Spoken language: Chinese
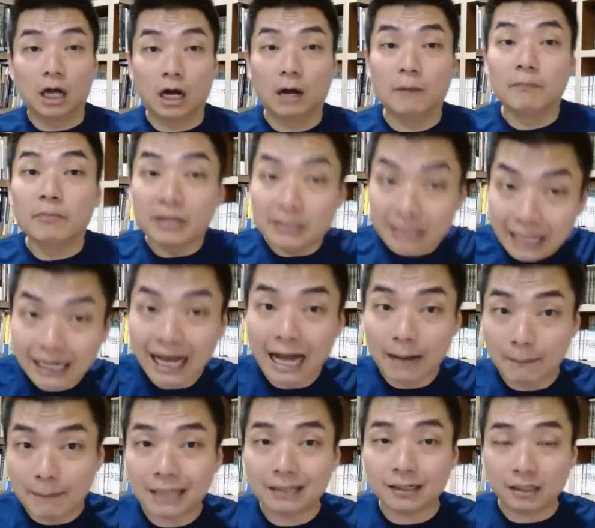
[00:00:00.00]
呃，那个
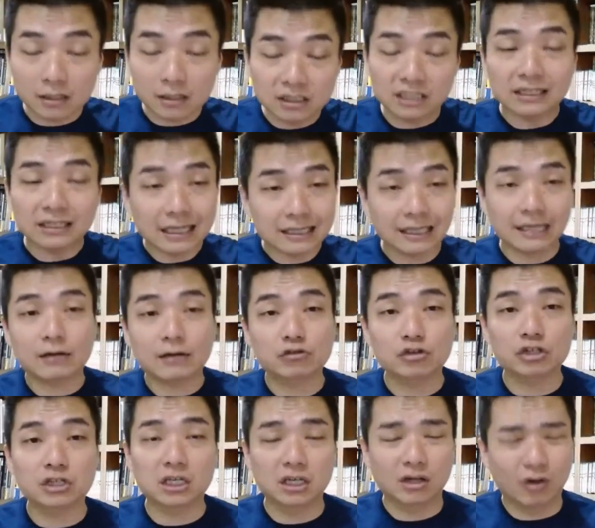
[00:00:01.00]
阿妈的课题大家要
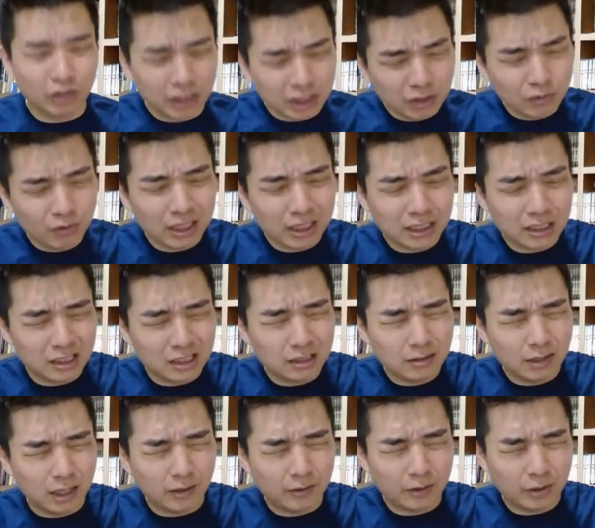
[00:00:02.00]
去听哦，因为
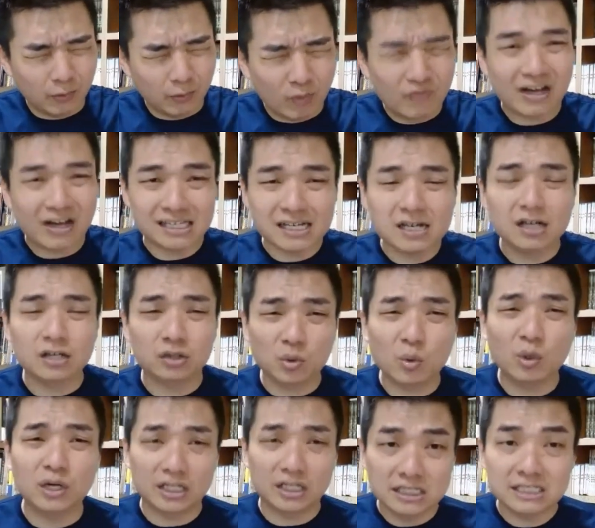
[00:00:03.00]
呃，我发现
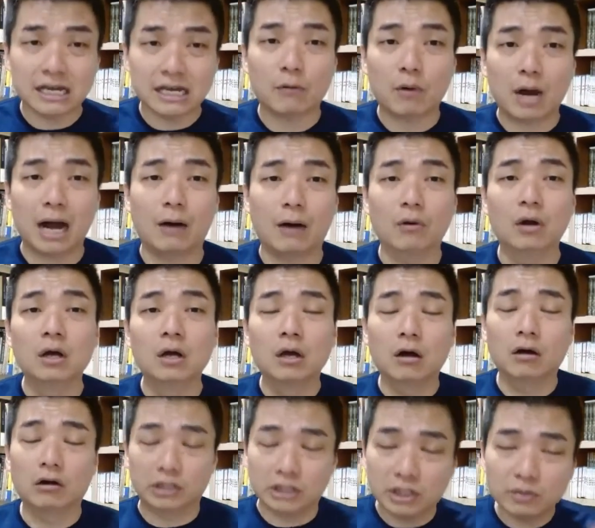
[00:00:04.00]
很多人叫好
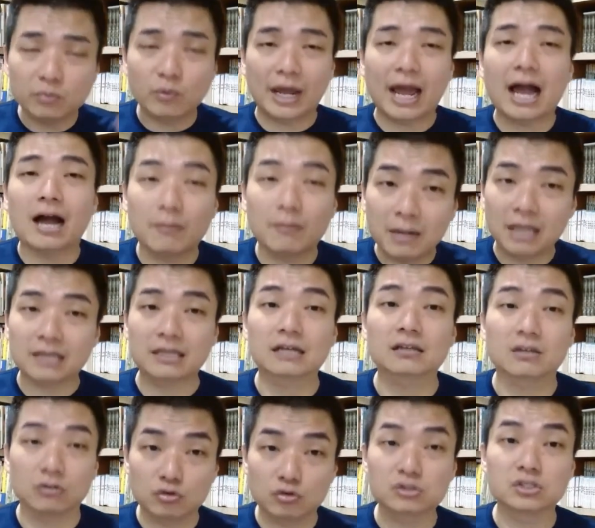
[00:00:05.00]
哦，认为阿妈
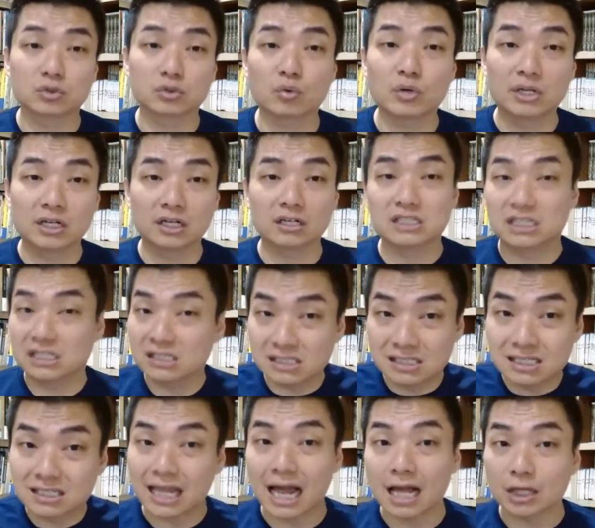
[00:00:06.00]
这样子做是对的，其
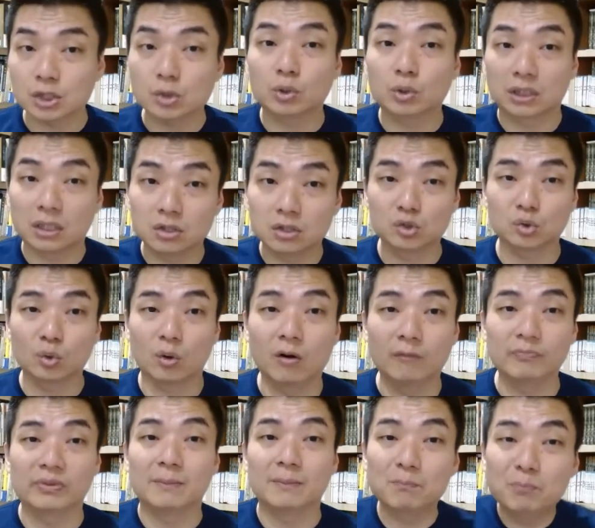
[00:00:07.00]
实是大错特错
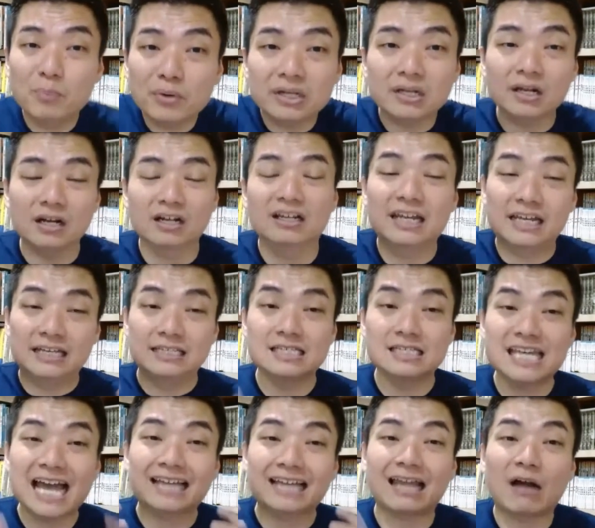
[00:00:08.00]
哦。你不能
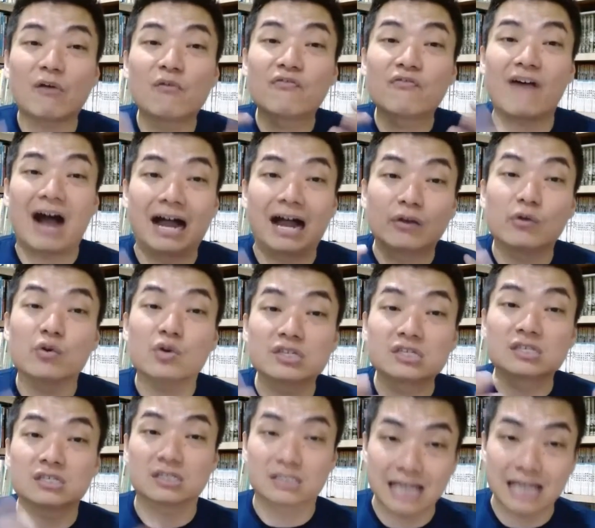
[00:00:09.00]
凌驾到法
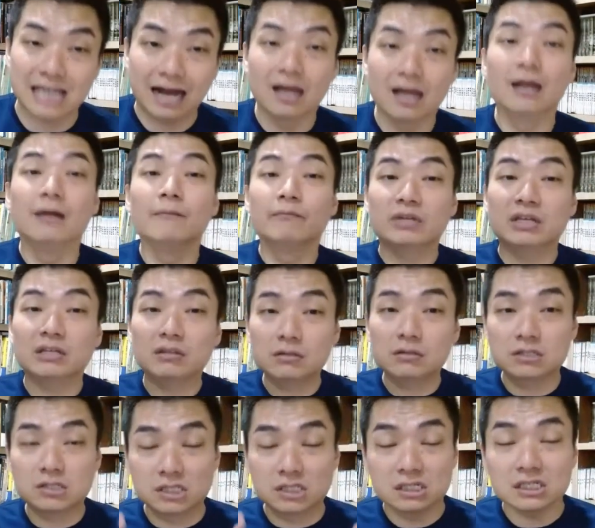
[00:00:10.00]
律之上，
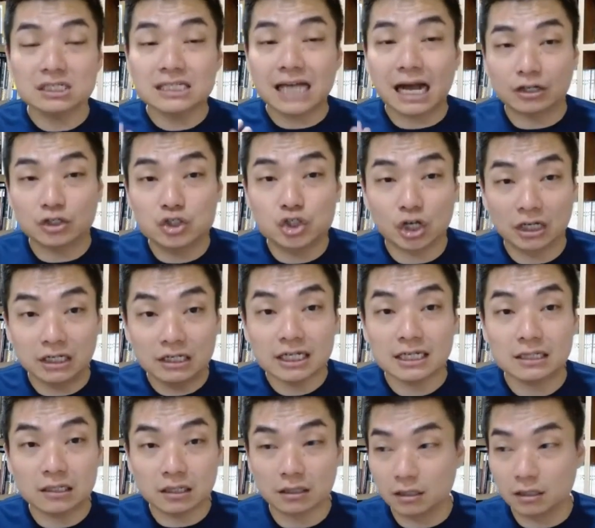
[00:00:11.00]
你执掌权
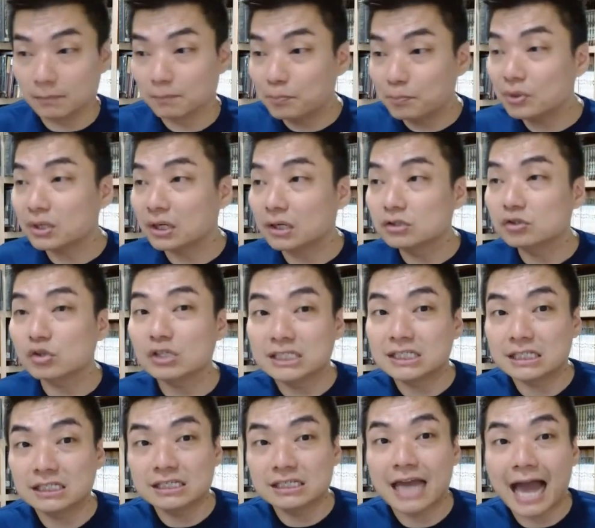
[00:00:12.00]
力的人不能去
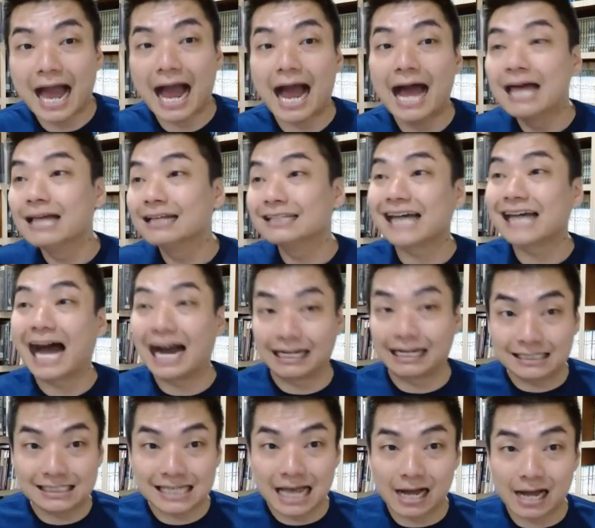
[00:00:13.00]
欺压
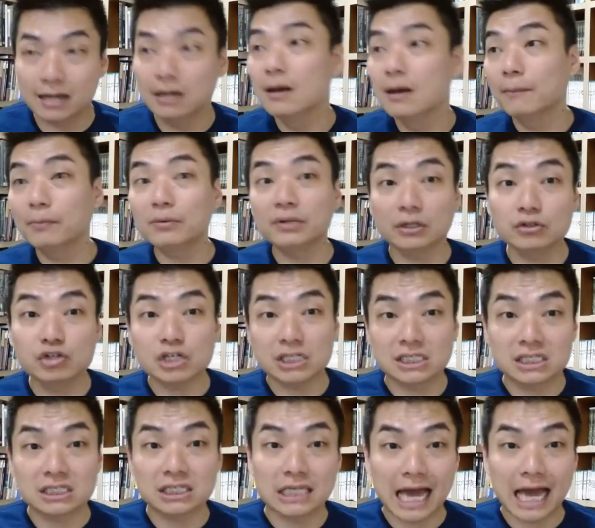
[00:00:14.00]
厂商，不能
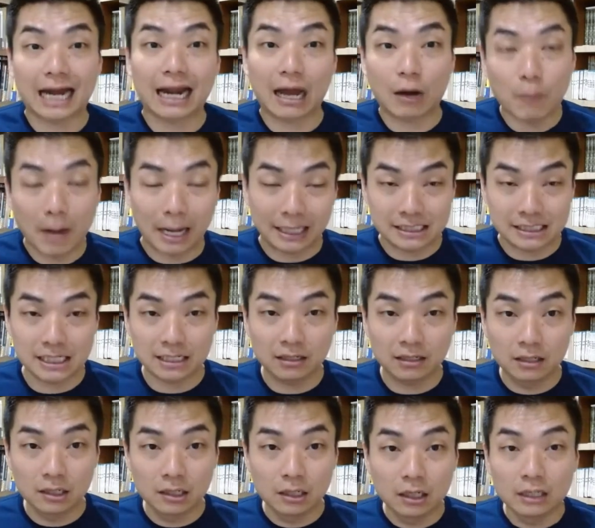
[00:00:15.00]
去欺压老百姓。